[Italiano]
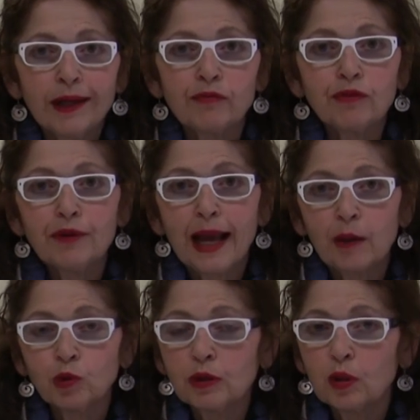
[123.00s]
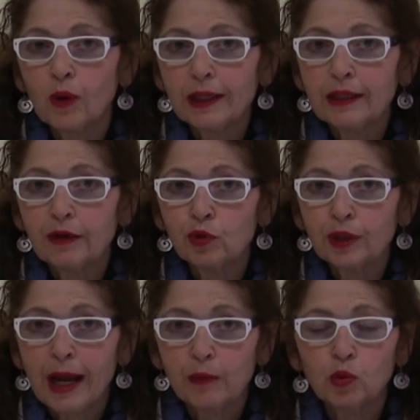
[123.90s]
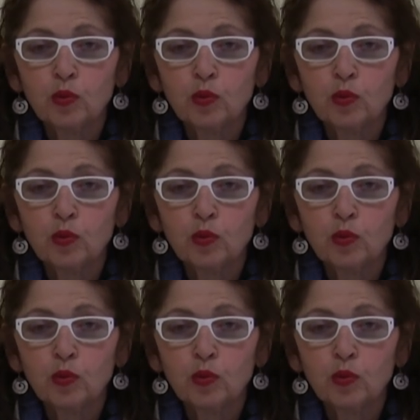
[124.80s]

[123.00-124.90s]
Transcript: viviamo e nel quale lavoriamo,